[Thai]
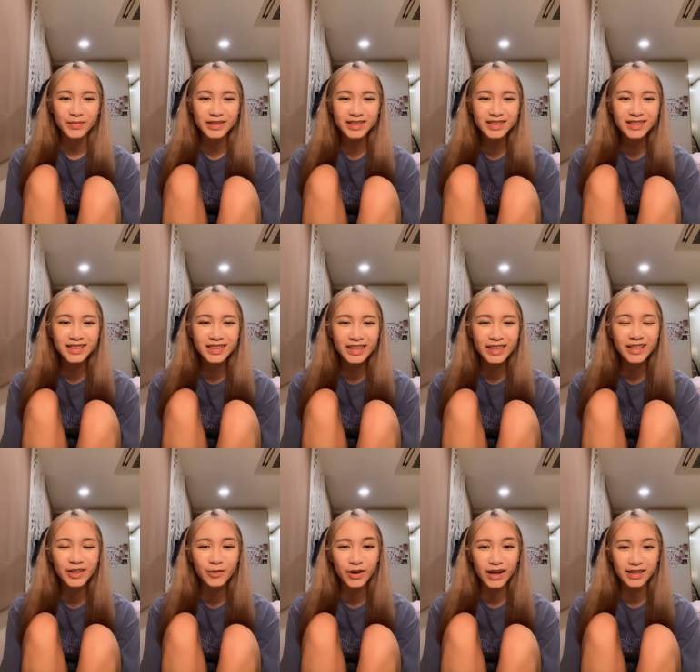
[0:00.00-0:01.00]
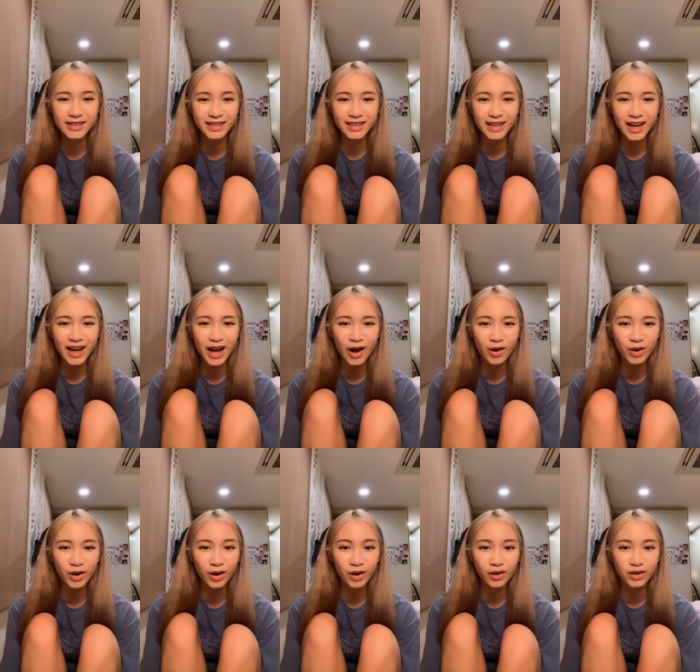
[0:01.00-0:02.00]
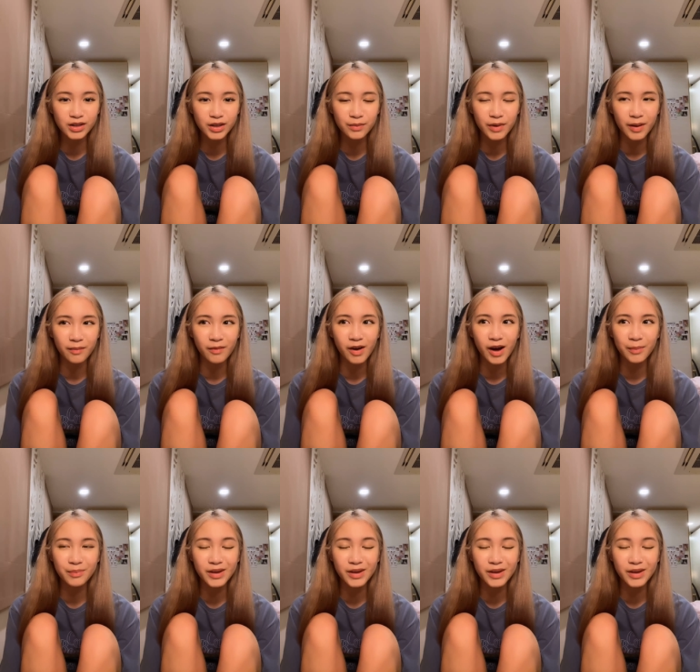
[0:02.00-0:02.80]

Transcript: มันจึ๊กๆนิดนึงเวลาเจอหน้าเขาแล้วเราก็จะแบบว่า